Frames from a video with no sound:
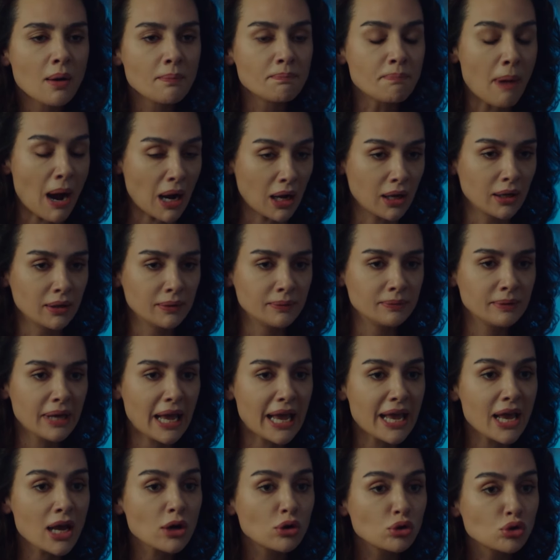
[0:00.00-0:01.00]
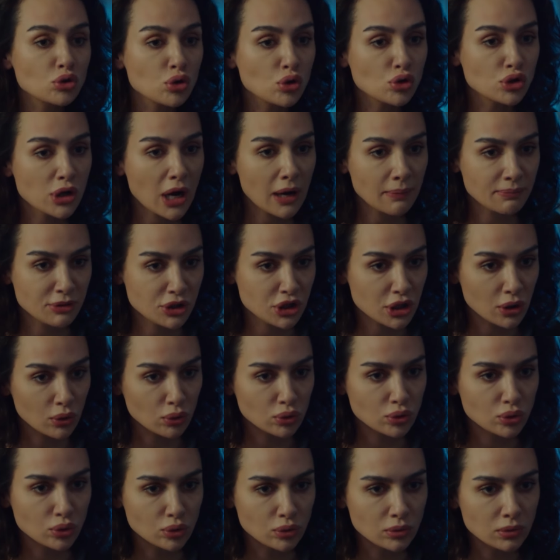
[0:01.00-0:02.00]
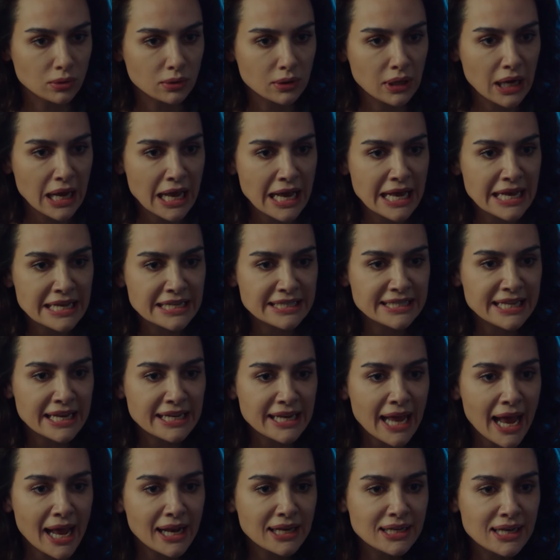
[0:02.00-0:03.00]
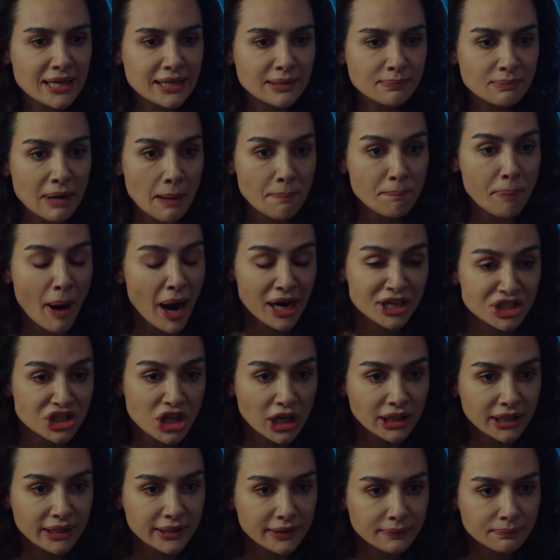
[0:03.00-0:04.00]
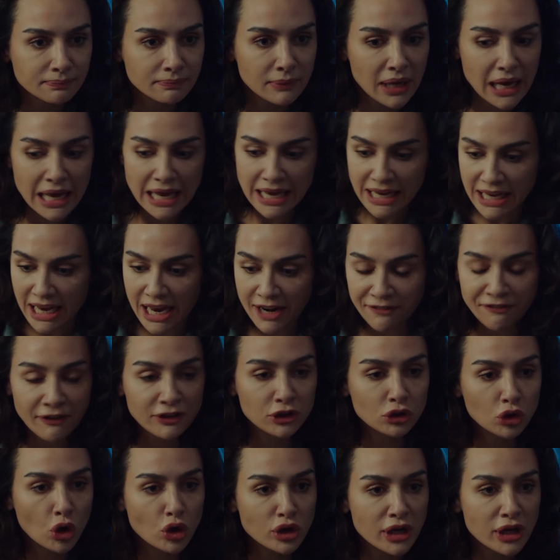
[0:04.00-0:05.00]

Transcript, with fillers: اسمع إذا هالولد بيصير له شي هون ساعتها أنا اللي رح أقطعك بإيدي وأرميك